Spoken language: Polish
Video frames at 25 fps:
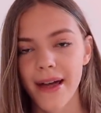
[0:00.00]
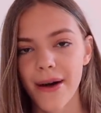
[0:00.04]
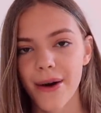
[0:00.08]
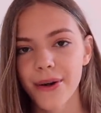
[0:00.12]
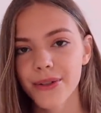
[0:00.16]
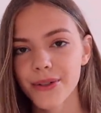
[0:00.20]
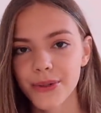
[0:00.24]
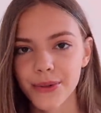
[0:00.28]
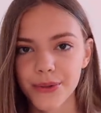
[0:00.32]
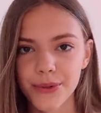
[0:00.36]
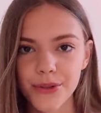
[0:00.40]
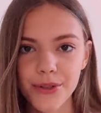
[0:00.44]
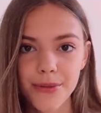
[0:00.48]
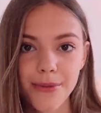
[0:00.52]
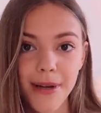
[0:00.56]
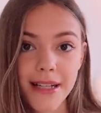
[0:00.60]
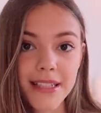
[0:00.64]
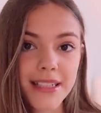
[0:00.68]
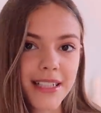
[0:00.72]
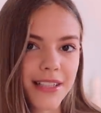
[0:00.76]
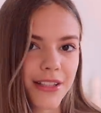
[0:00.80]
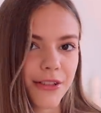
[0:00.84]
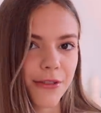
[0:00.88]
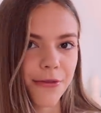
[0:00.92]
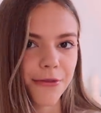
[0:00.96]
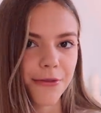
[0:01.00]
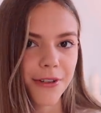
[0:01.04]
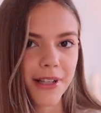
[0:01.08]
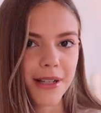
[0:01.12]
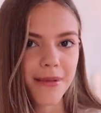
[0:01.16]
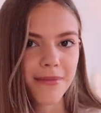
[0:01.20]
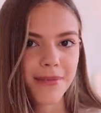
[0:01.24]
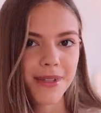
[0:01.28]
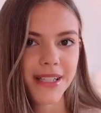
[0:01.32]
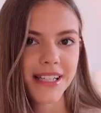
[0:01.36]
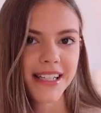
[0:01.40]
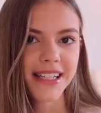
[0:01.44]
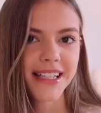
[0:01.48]
Otóż będzie to
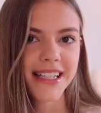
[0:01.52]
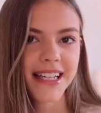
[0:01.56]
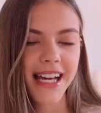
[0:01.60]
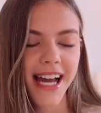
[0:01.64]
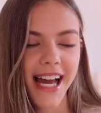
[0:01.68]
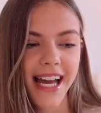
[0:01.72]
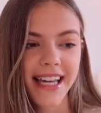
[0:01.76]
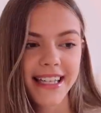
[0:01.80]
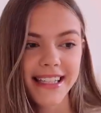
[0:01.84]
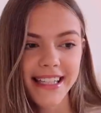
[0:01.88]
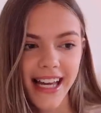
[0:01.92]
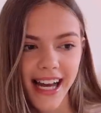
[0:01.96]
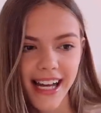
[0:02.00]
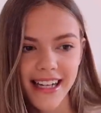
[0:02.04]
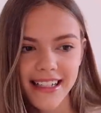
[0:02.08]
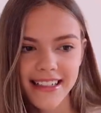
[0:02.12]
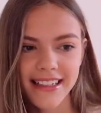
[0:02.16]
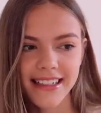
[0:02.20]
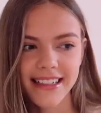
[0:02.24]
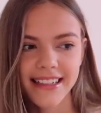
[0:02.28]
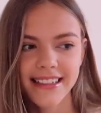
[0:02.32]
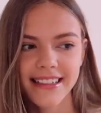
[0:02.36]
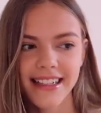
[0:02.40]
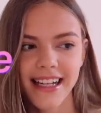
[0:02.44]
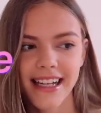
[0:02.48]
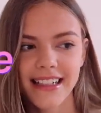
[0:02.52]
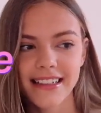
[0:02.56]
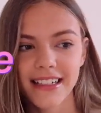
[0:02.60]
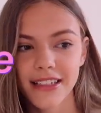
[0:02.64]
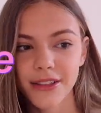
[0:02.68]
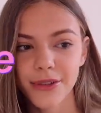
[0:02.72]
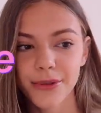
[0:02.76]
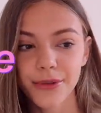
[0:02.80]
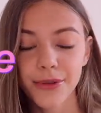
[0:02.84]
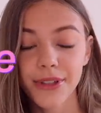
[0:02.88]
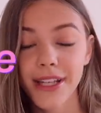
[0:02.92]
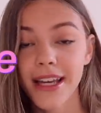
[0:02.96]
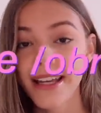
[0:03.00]
filmik jak
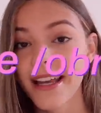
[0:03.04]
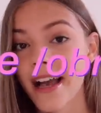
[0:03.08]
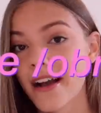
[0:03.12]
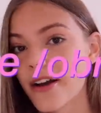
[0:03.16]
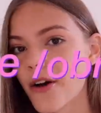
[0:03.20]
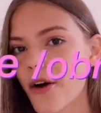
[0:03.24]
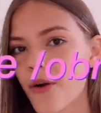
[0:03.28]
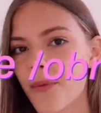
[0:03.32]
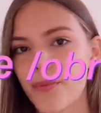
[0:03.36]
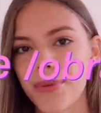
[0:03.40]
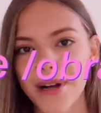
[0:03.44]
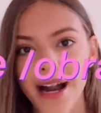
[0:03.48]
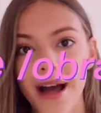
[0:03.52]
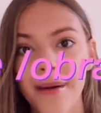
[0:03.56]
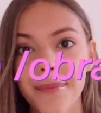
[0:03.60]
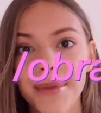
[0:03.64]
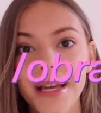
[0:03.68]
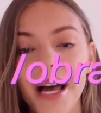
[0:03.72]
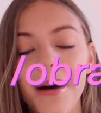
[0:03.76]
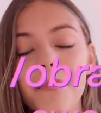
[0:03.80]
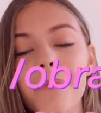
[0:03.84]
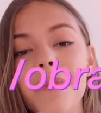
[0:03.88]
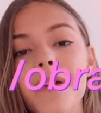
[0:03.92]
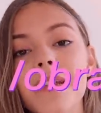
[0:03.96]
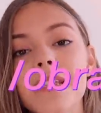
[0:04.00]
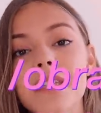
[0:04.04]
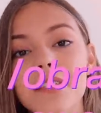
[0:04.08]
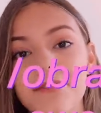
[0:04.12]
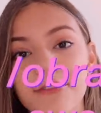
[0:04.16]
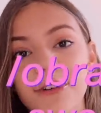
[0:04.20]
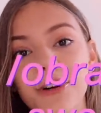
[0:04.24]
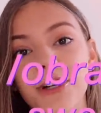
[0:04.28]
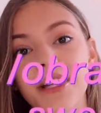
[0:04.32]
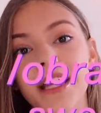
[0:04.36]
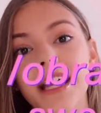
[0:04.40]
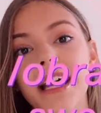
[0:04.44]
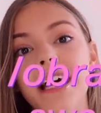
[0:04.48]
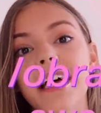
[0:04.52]
edytuję, jak obrabiam
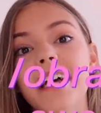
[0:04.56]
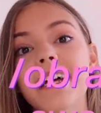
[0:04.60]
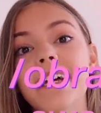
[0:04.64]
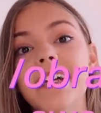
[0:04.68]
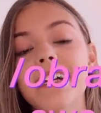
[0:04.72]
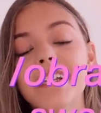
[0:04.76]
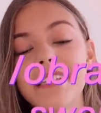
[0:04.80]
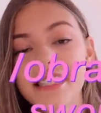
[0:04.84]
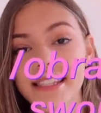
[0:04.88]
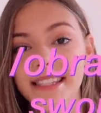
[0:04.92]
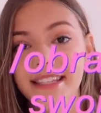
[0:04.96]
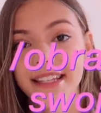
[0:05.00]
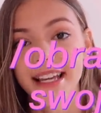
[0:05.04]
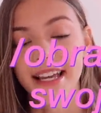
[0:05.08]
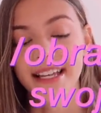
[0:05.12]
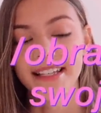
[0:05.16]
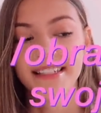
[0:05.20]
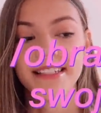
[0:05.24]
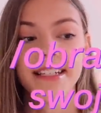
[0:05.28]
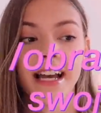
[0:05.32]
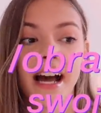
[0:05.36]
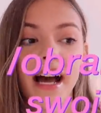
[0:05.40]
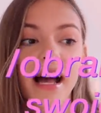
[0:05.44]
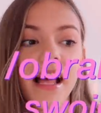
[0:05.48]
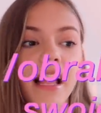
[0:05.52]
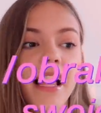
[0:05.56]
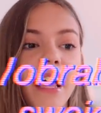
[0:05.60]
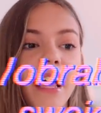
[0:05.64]
swoje zdjęcia